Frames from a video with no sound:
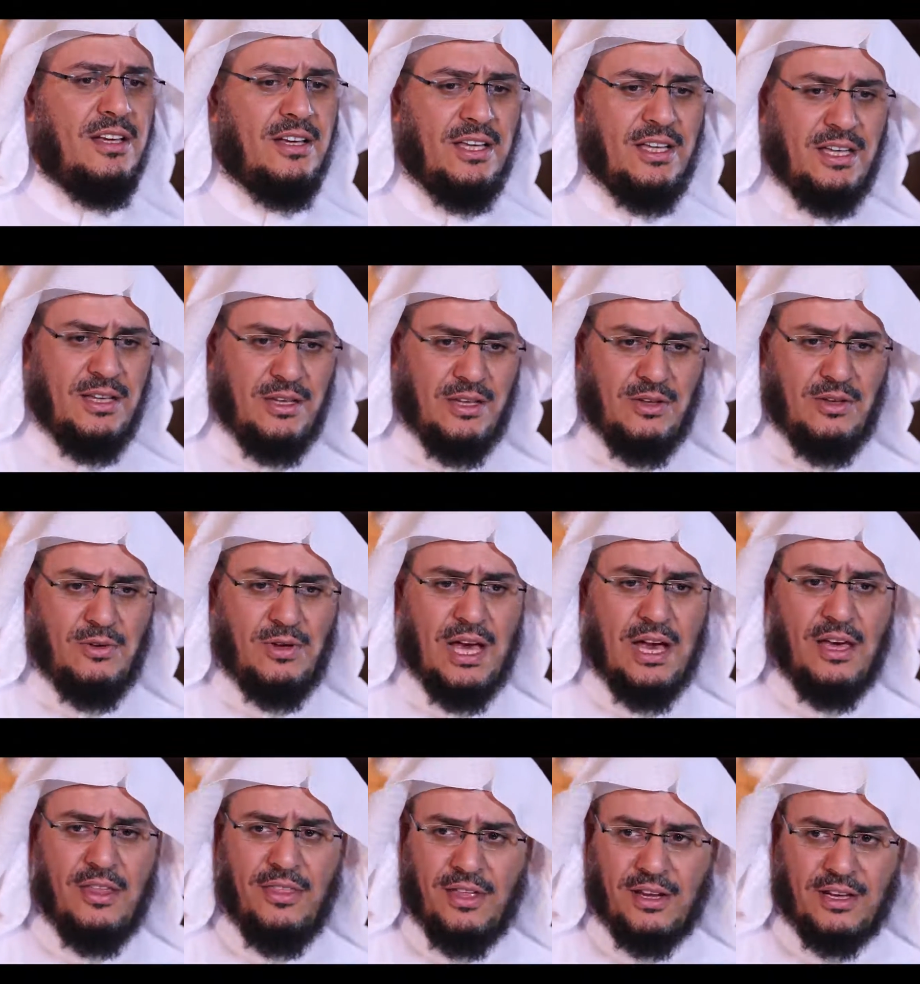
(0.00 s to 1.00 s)
آه،
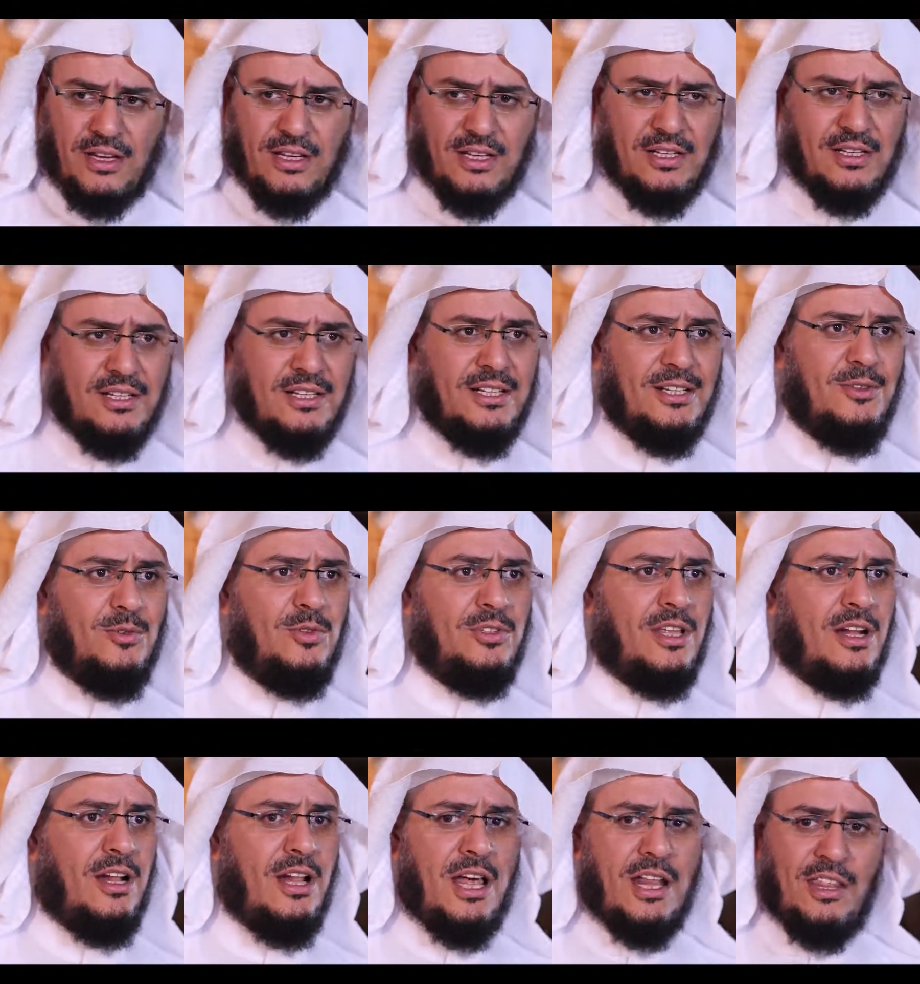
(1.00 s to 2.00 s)
أخضر
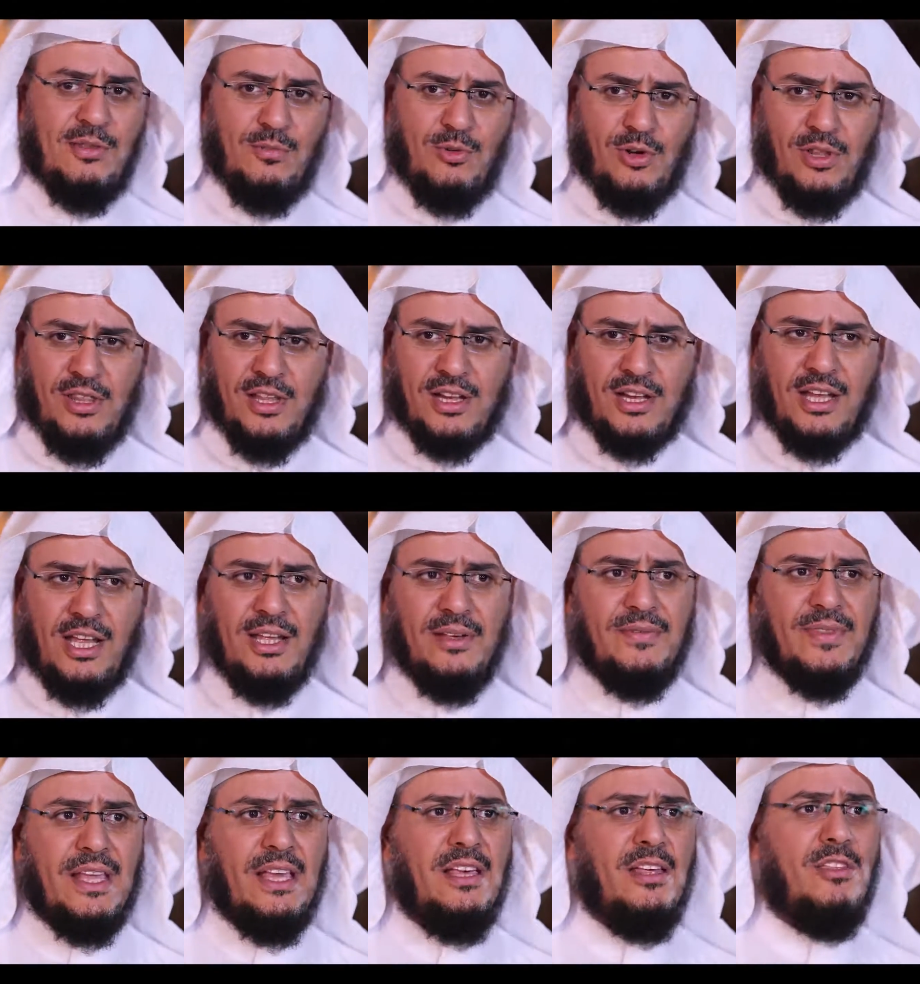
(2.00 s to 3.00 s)
وترى الأرض مخضرة
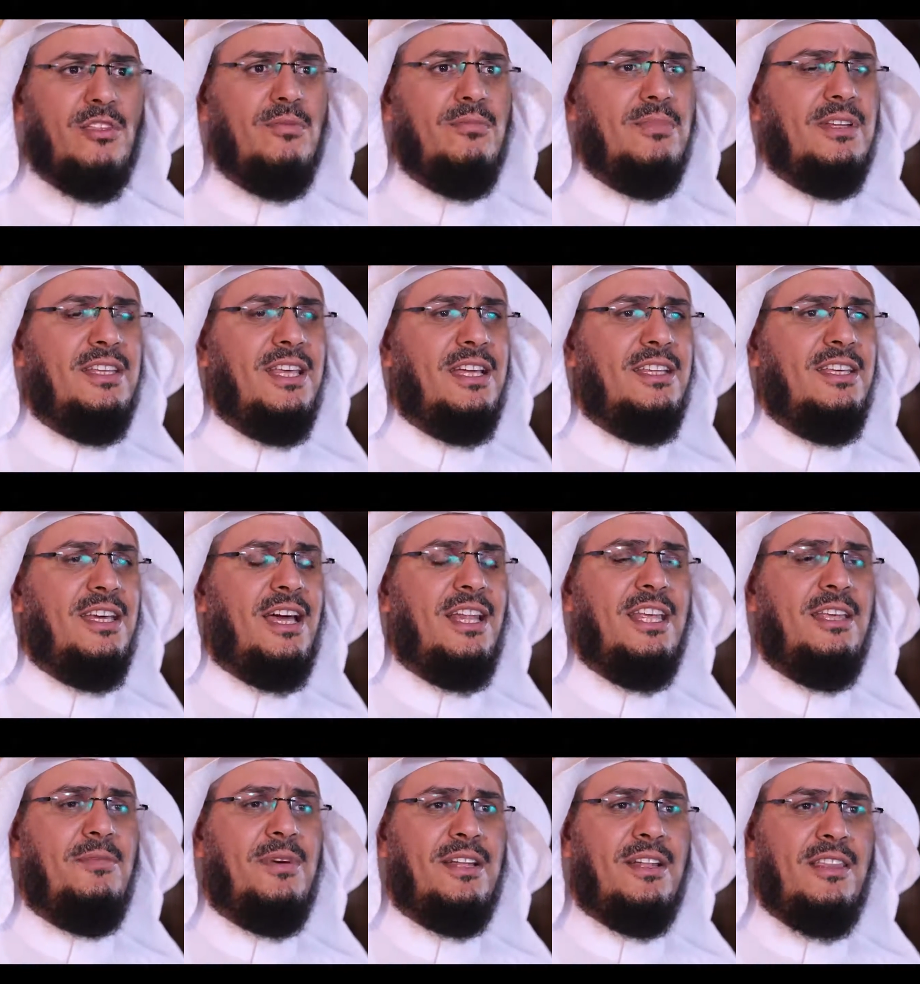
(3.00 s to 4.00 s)
ثم تأتي
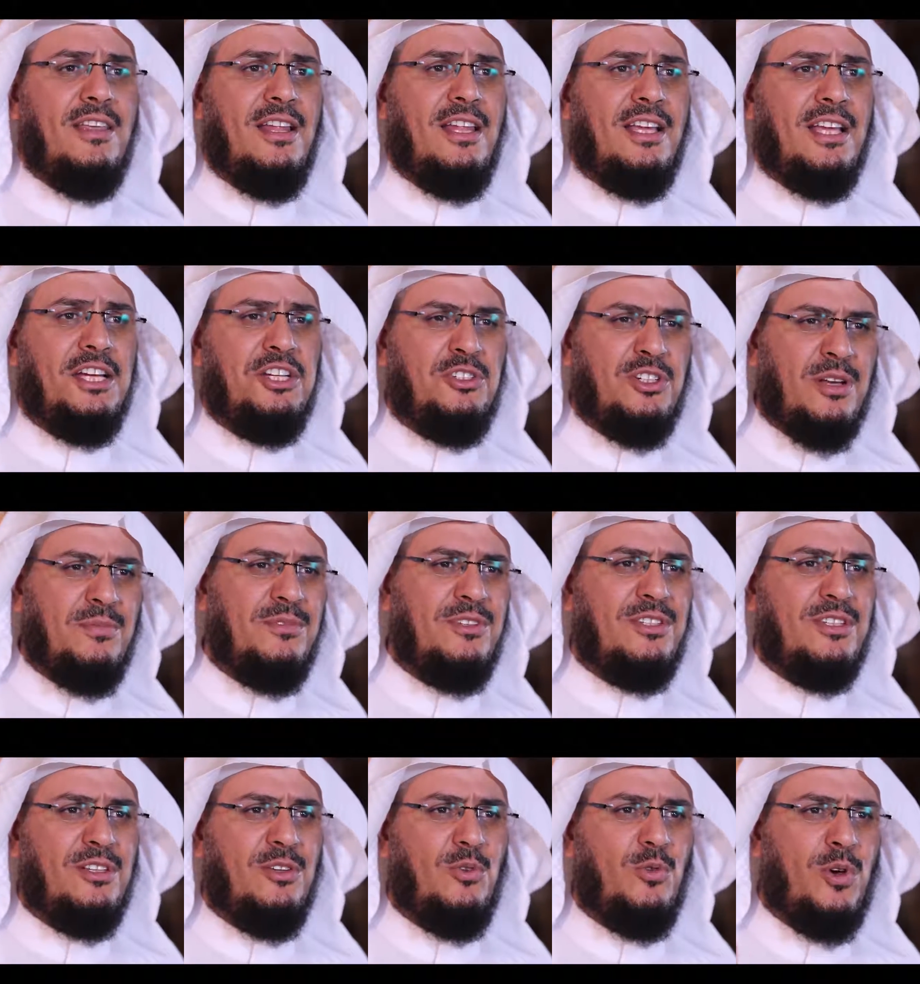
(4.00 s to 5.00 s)
عليه بعد ذلك
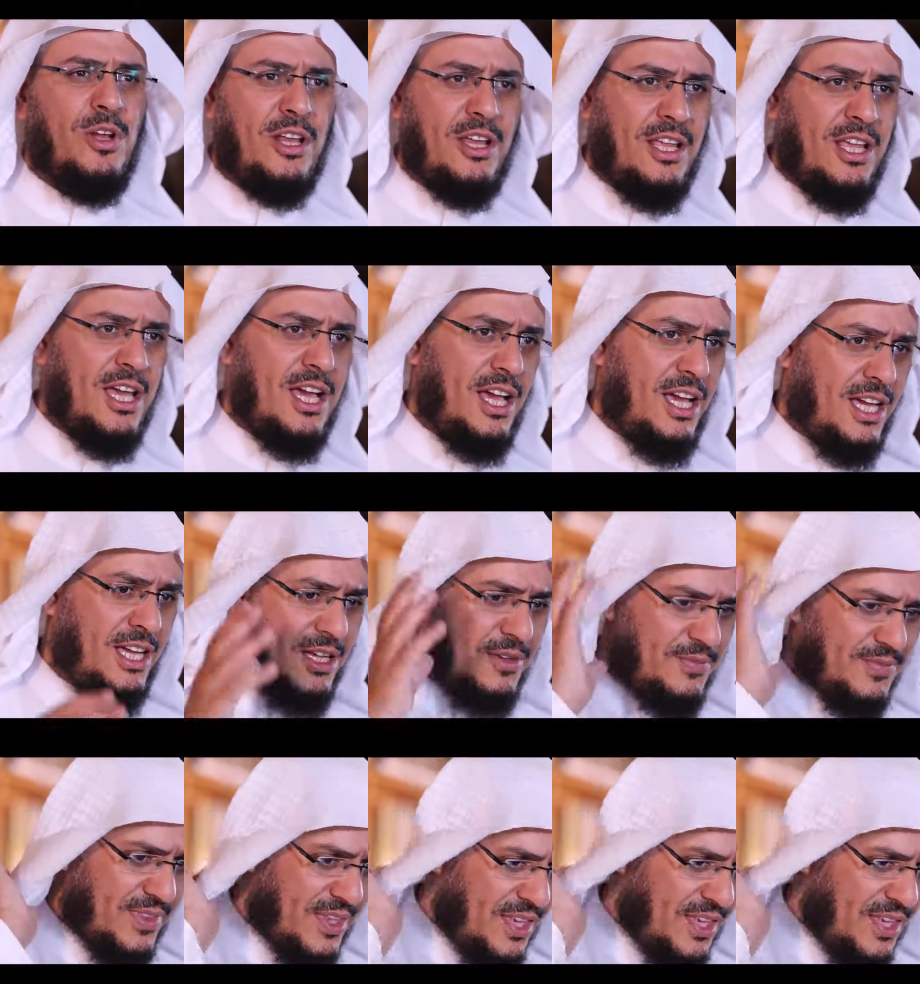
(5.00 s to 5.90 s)
الشمس والرياح